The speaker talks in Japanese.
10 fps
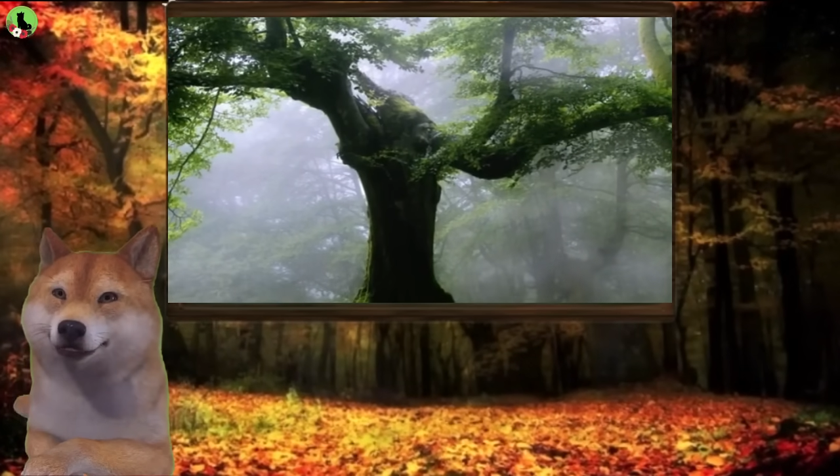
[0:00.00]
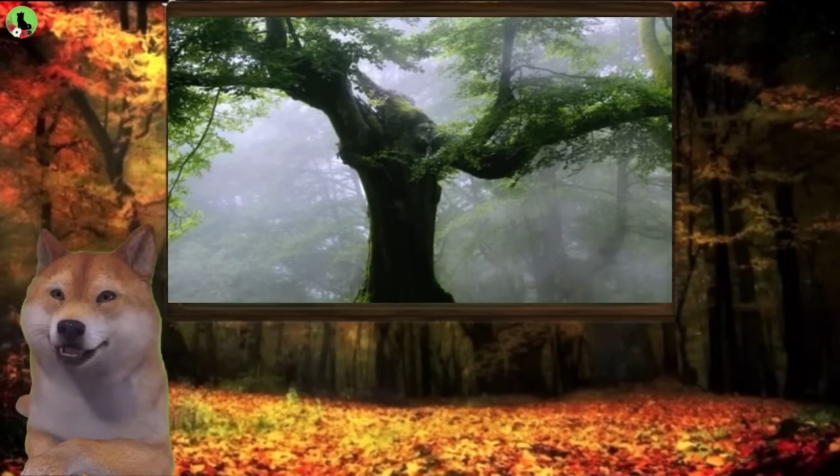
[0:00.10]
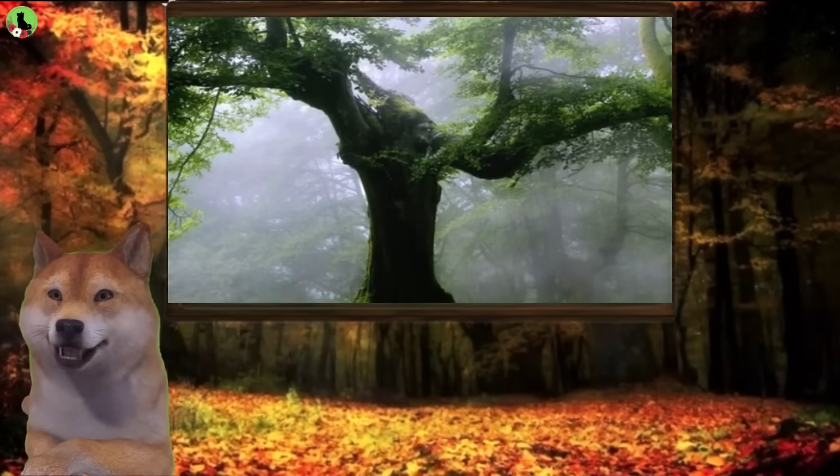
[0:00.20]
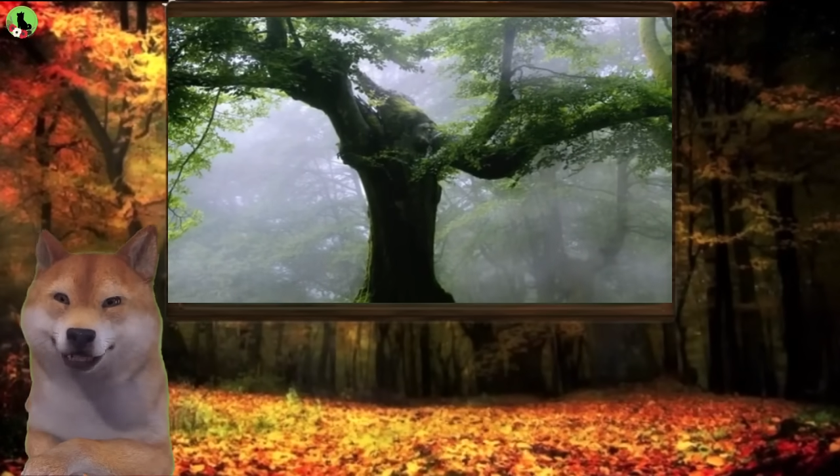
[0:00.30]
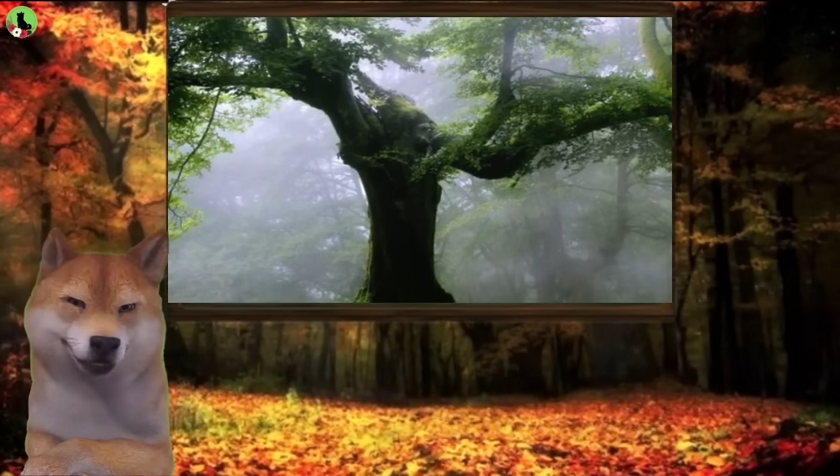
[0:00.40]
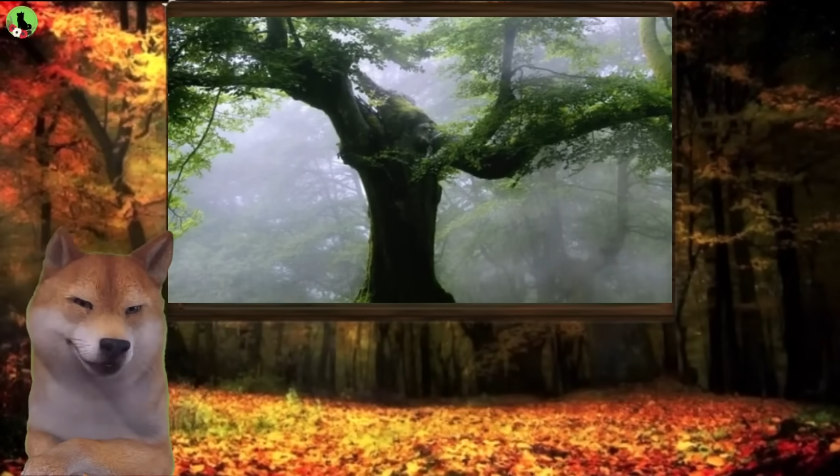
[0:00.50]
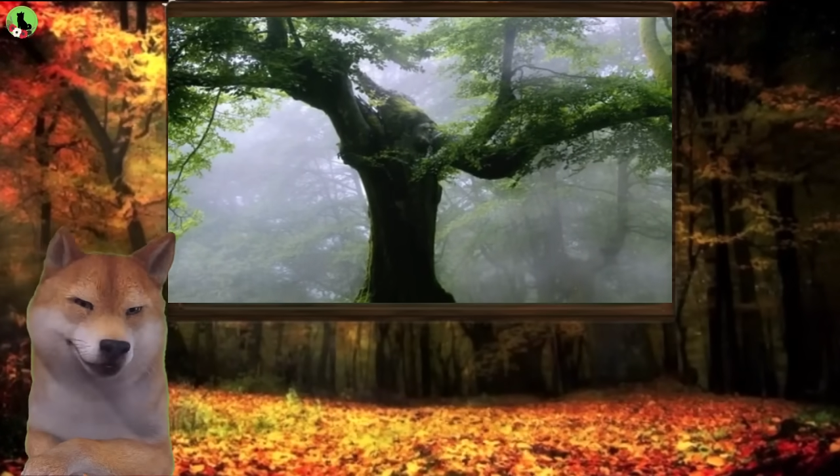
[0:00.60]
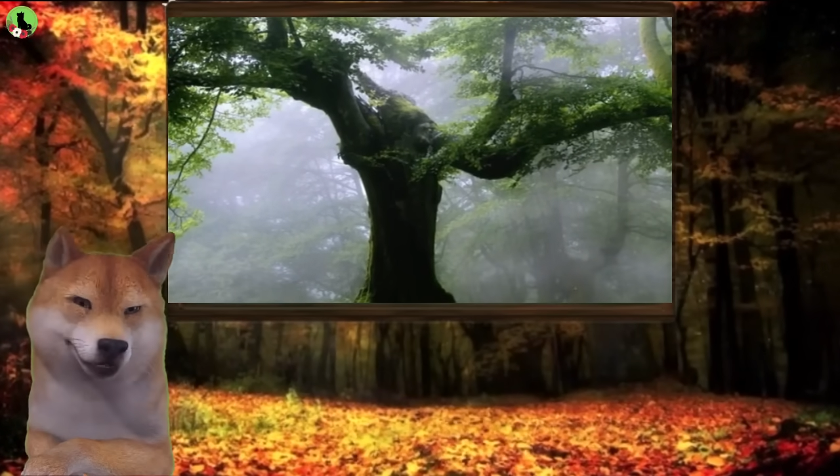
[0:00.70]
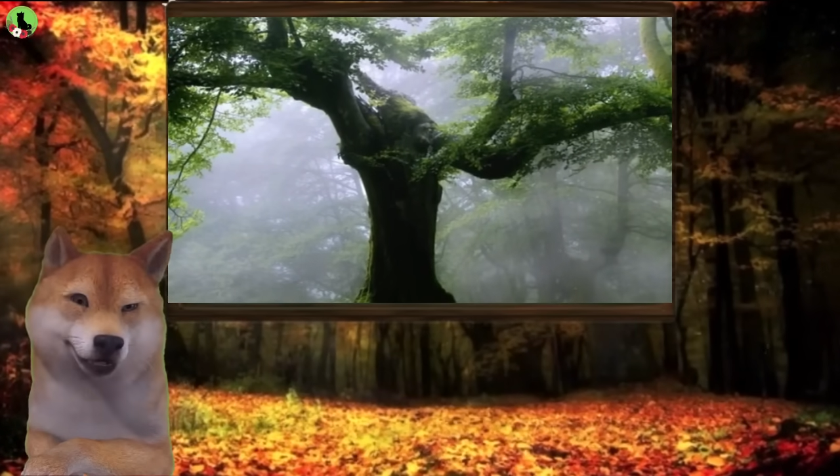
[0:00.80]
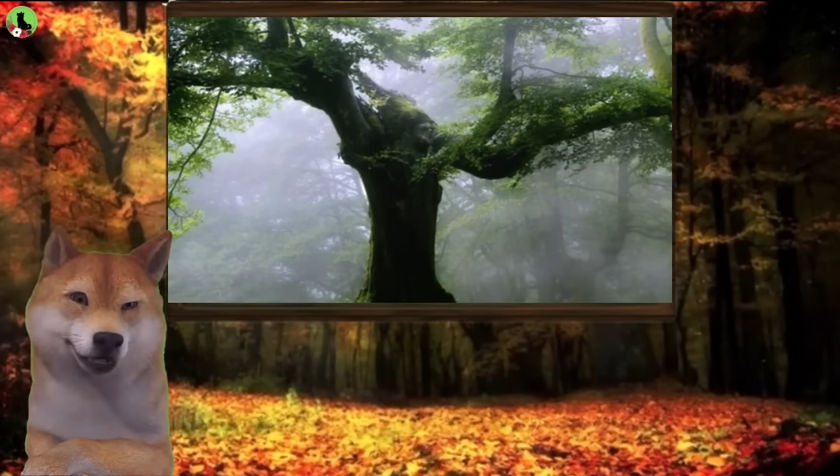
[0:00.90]
何言って
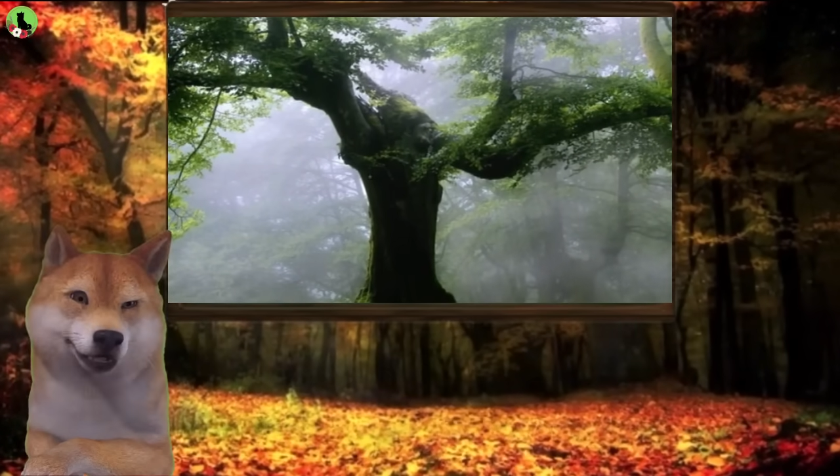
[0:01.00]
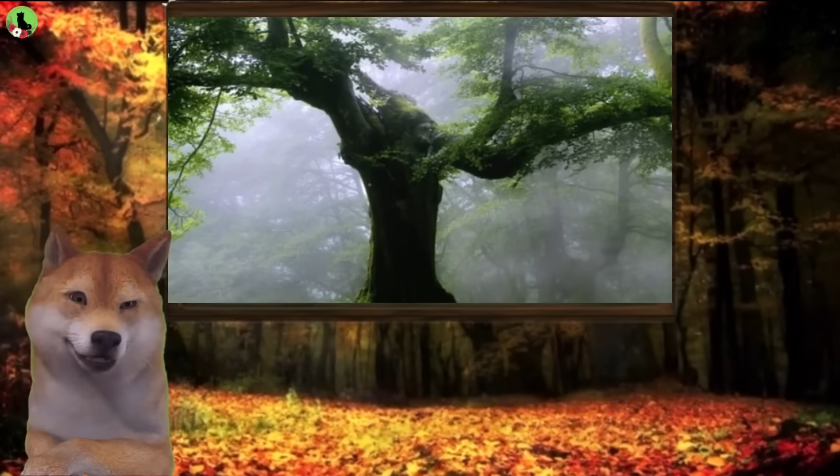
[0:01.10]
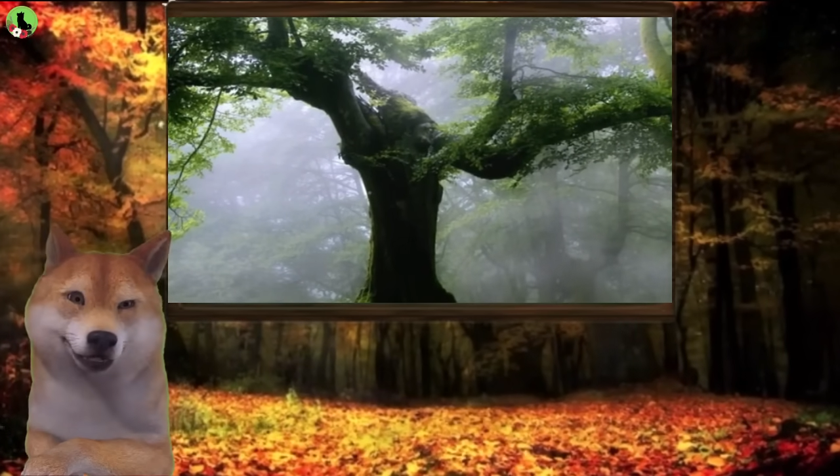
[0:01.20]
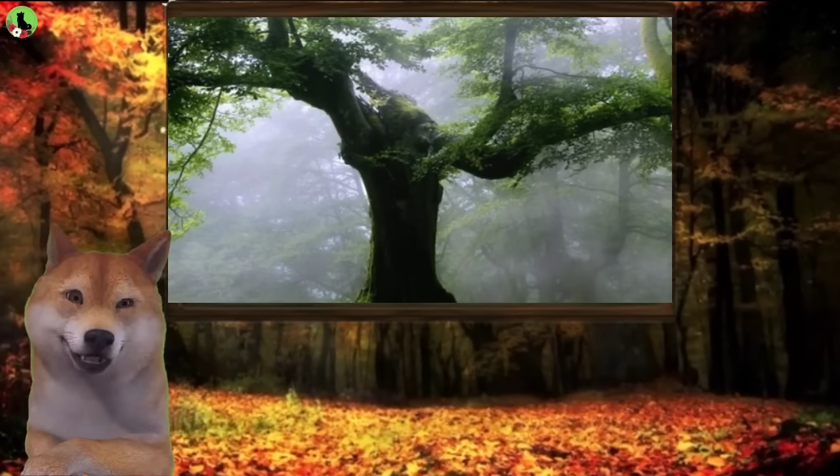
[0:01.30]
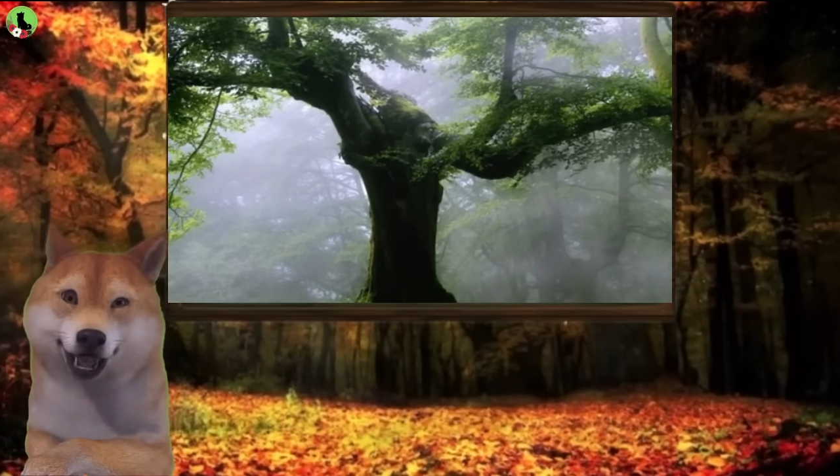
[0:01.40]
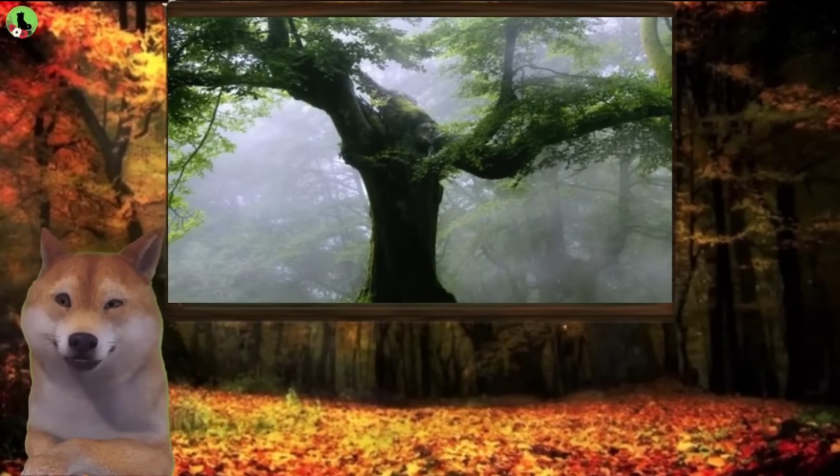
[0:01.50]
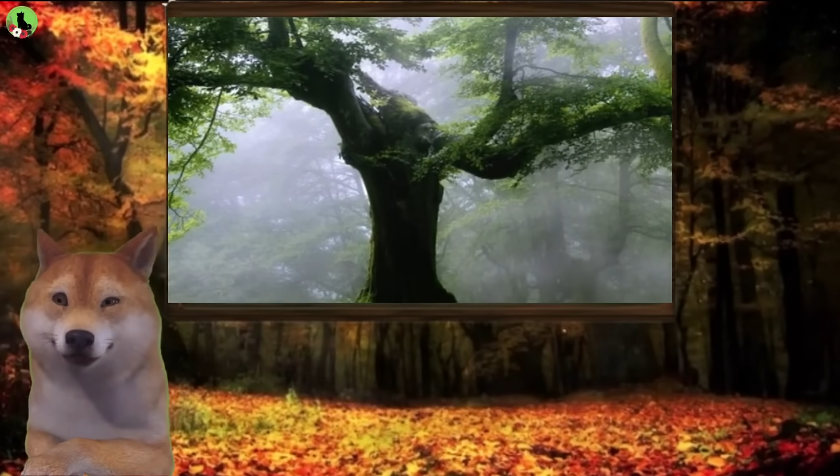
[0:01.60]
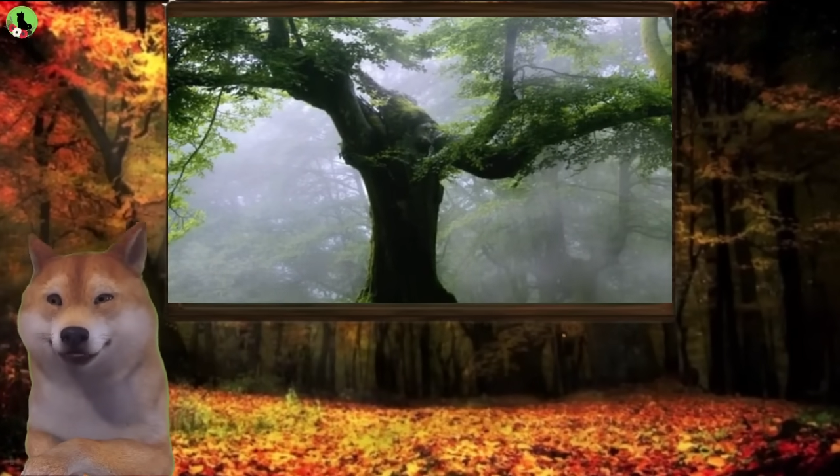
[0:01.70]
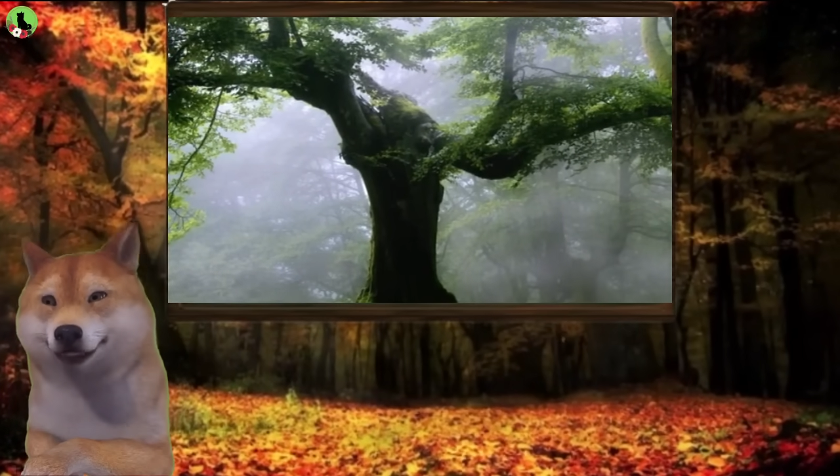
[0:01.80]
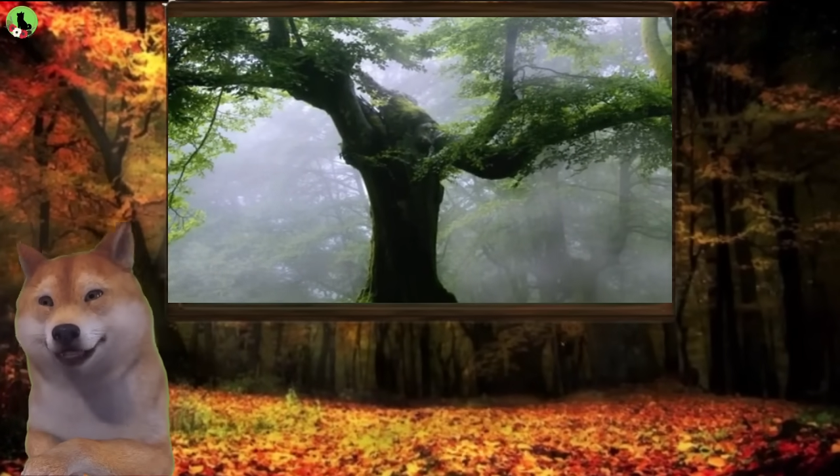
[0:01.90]
んだろうって不思議でしょう
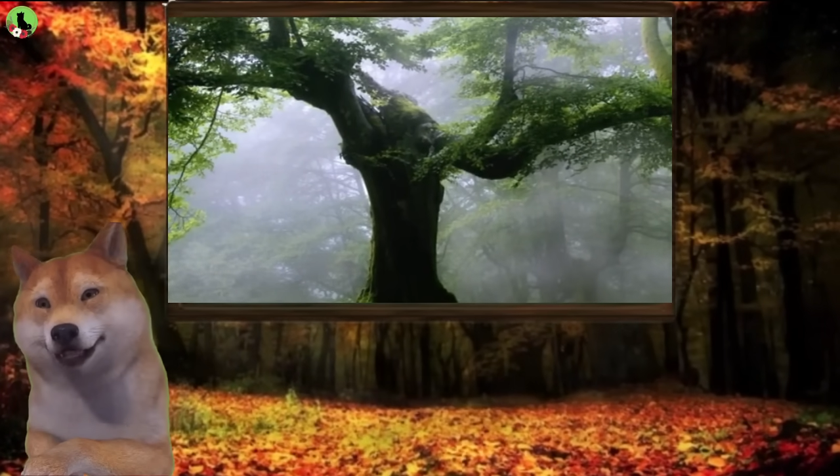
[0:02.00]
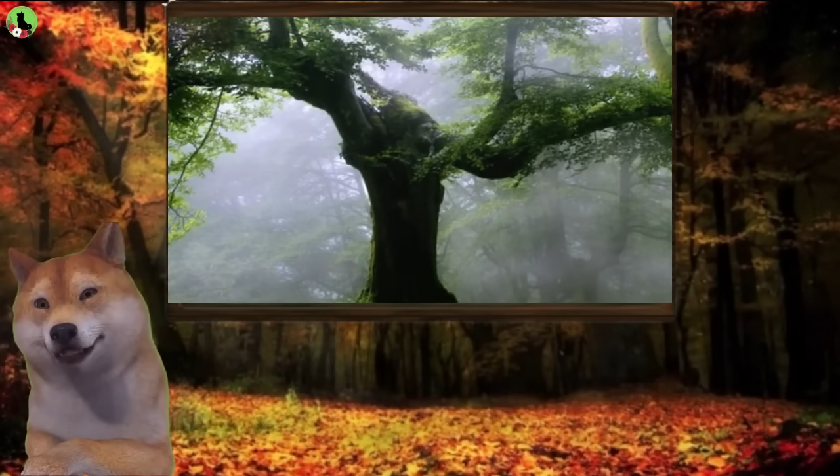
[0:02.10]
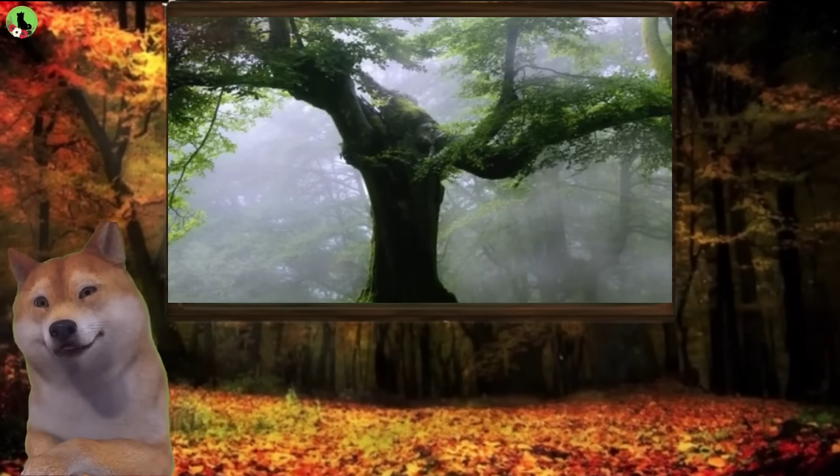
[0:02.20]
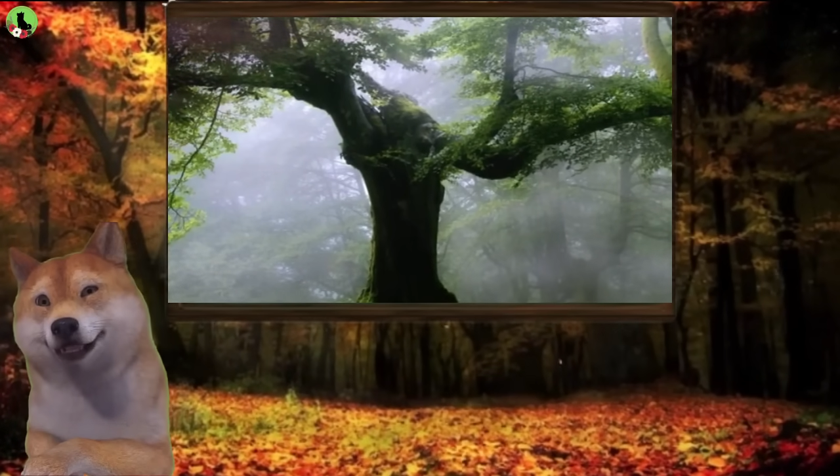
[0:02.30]
がねえんだけど